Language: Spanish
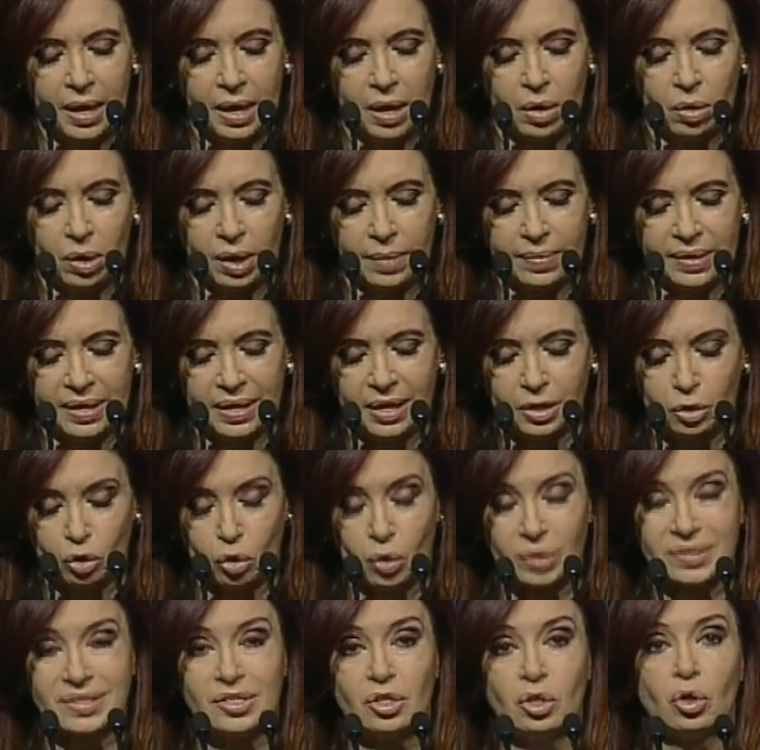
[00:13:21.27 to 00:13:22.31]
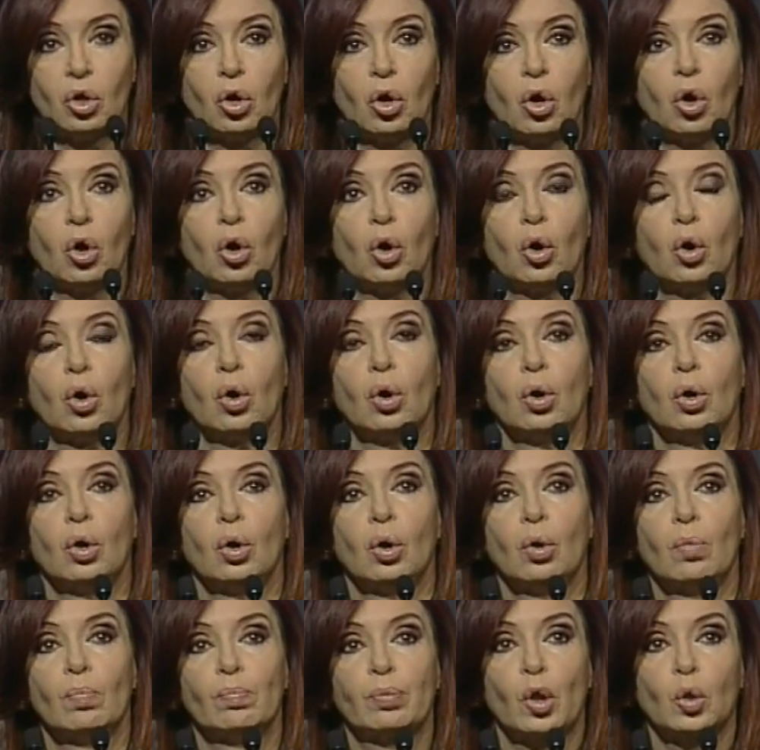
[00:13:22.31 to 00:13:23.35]
Ahora bien, esto ha sido
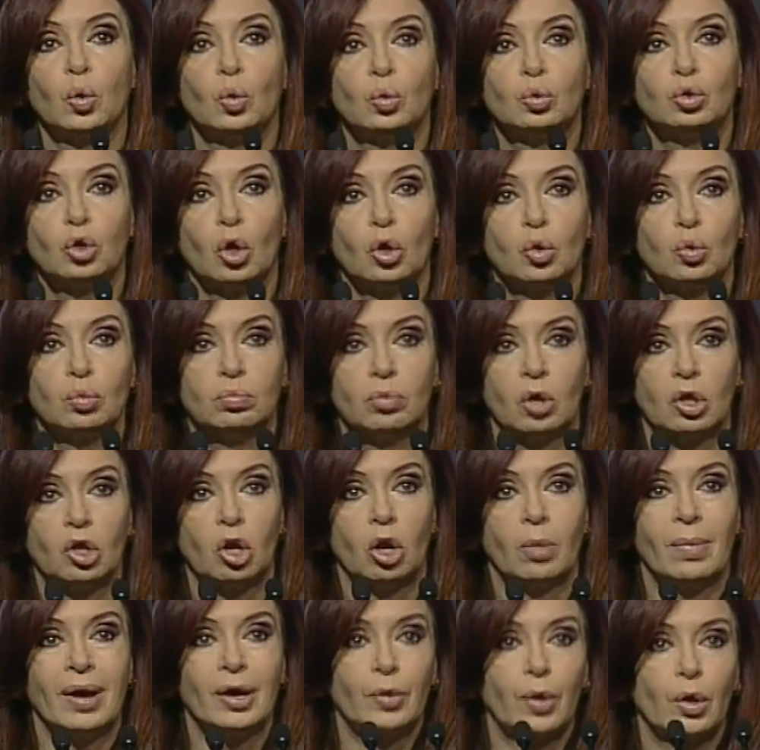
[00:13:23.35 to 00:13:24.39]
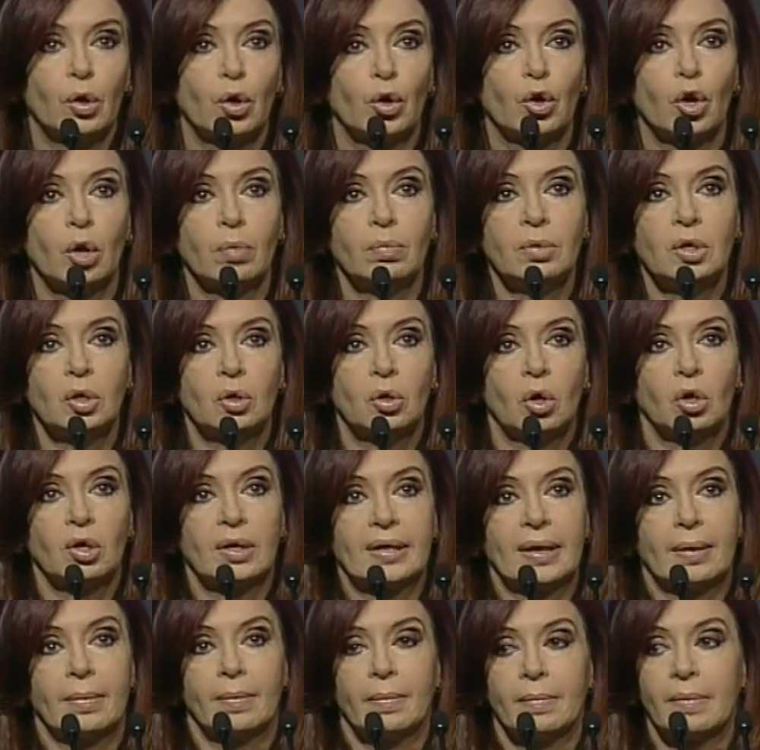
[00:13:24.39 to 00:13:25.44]
producto de un modelo macroeconómico
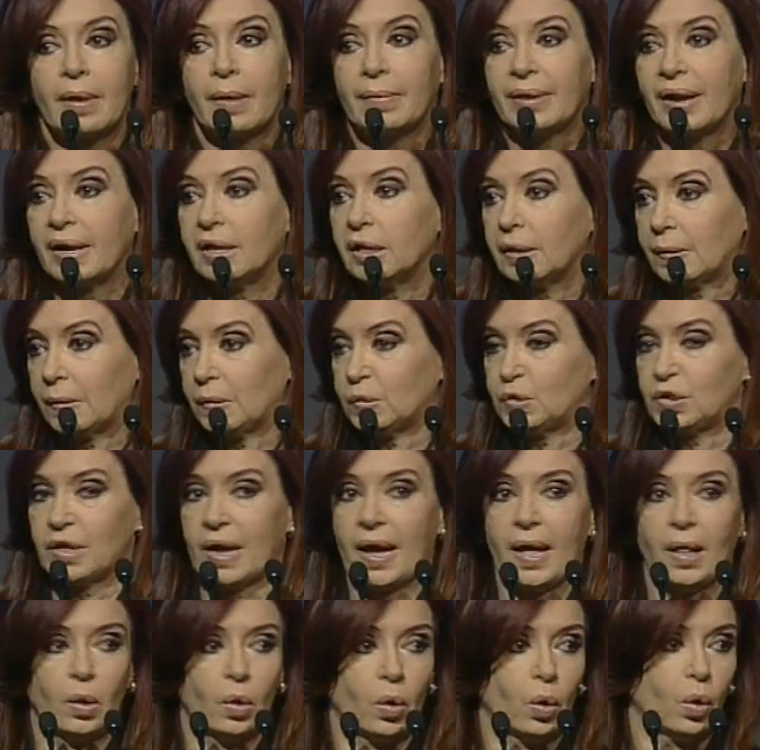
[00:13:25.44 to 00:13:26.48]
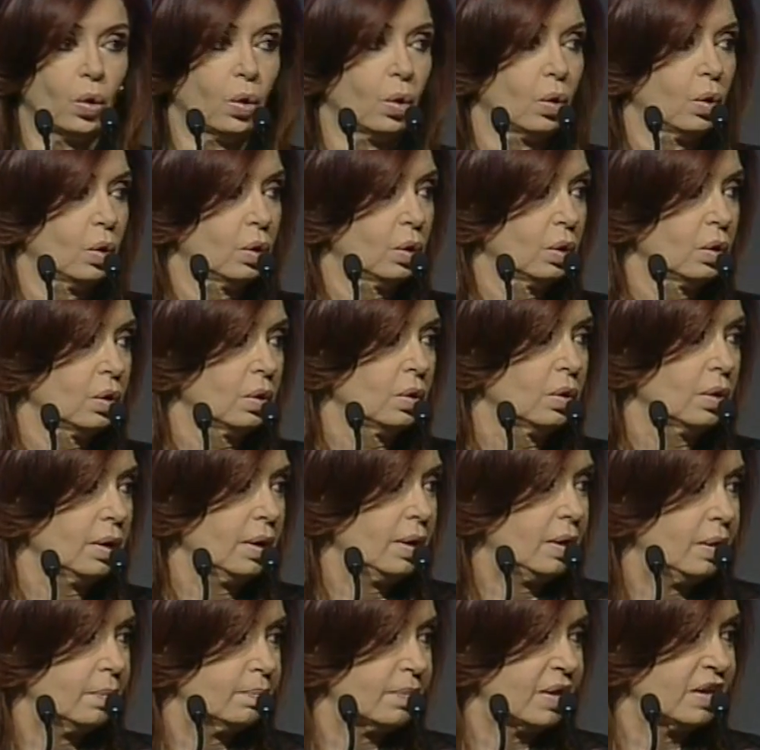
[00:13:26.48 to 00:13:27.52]
que me habrán escuchado
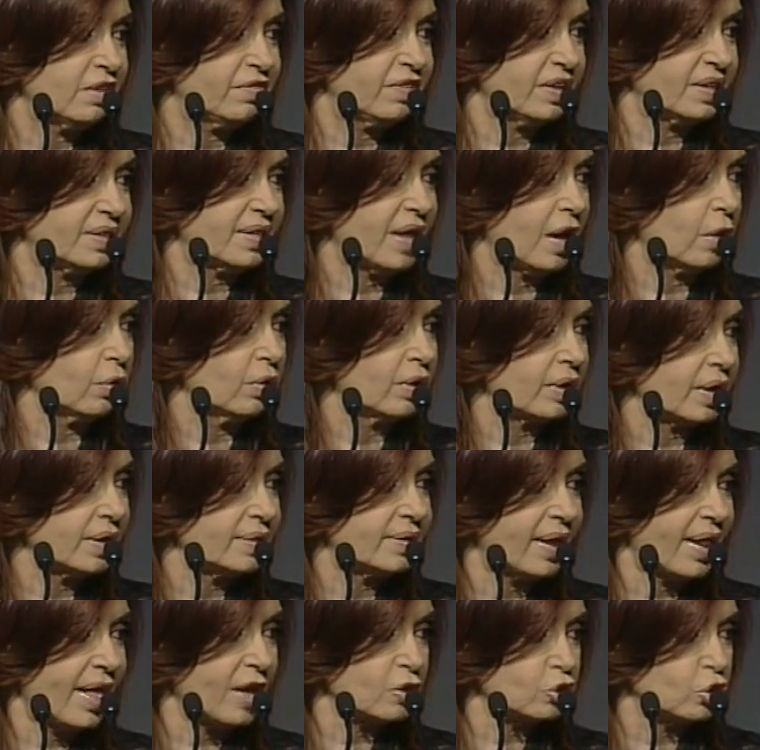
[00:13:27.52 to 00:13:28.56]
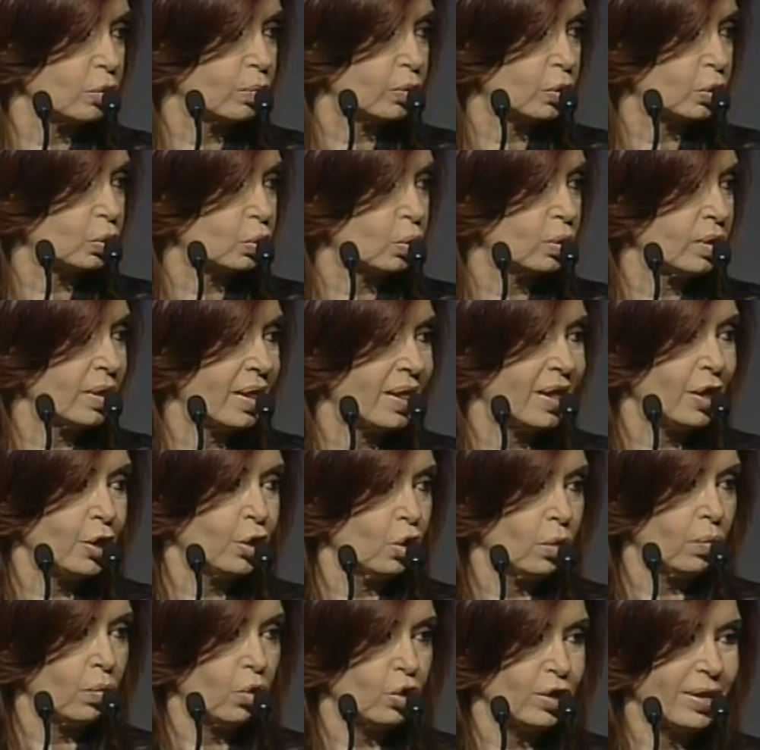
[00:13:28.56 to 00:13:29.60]
eh, manifestarlo en reiteradas oportunidades,
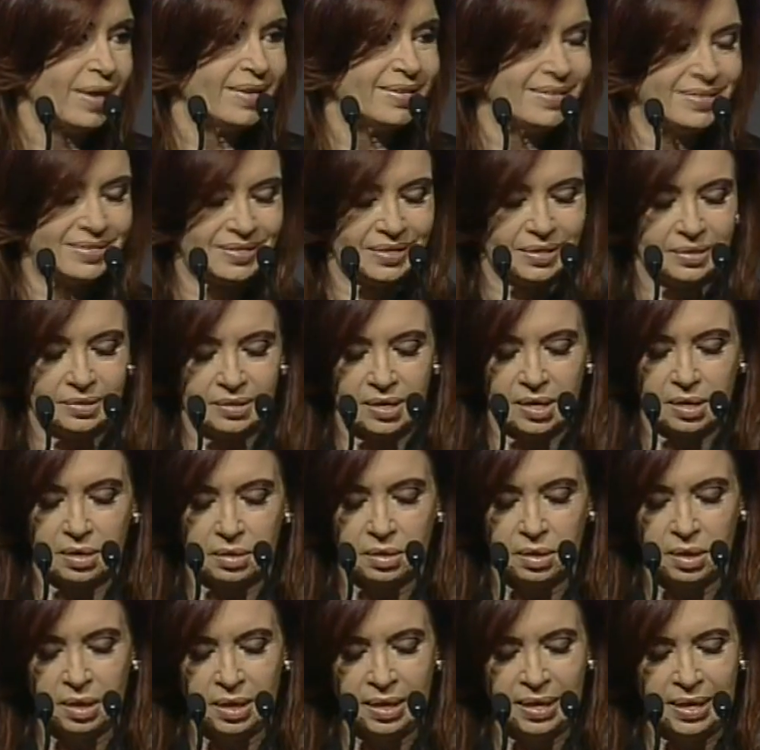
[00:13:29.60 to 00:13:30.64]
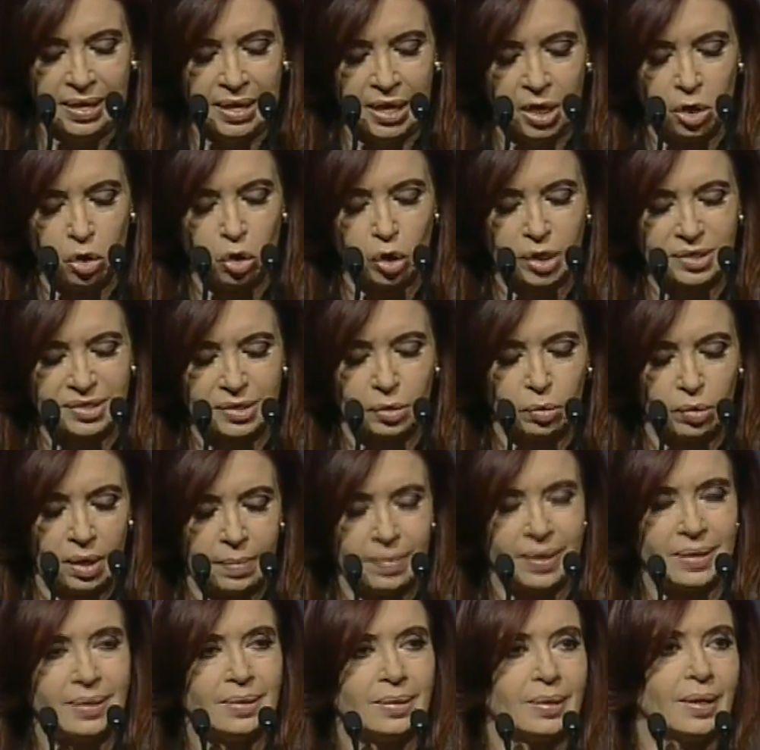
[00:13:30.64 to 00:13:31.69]
no voy a insistir en lo que
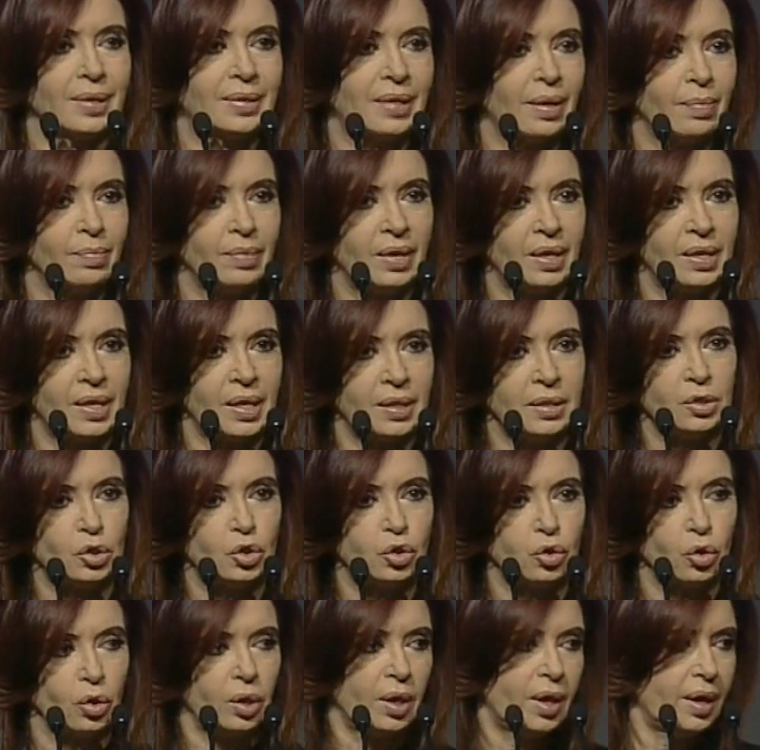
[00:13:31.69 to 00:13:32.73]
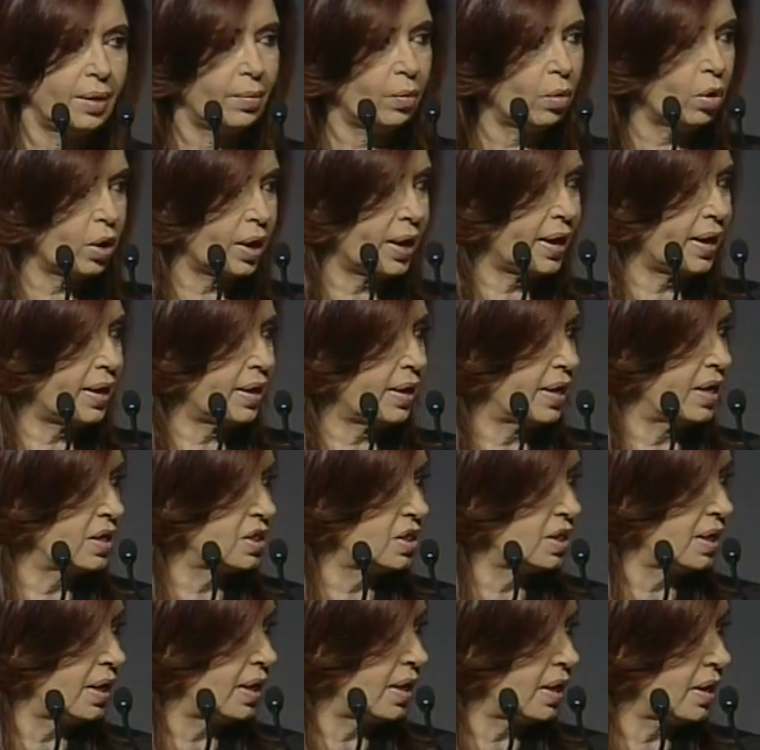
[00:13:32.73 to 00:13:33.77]
seguramente también ha dicho Débora
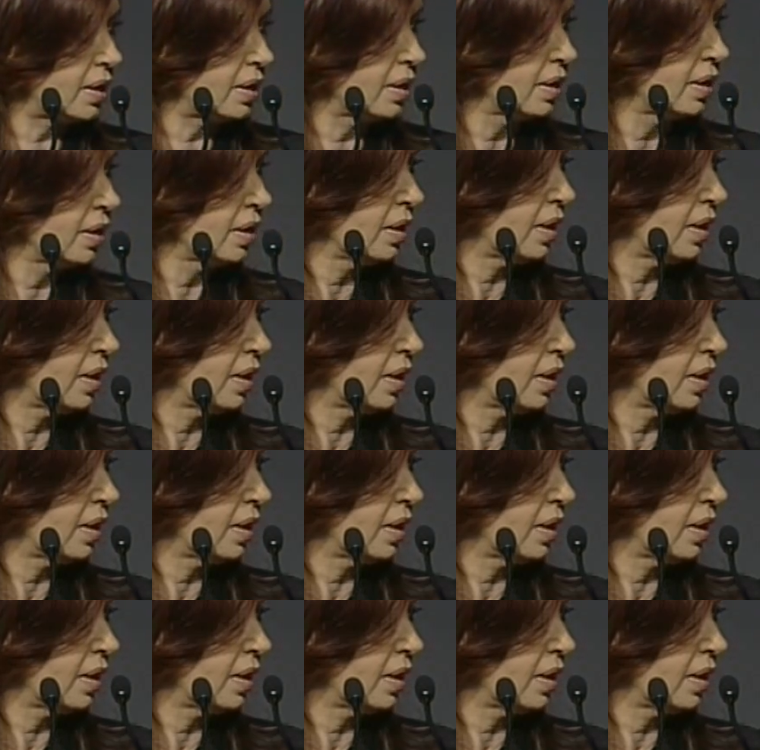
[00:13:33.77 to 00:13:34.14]
ayer,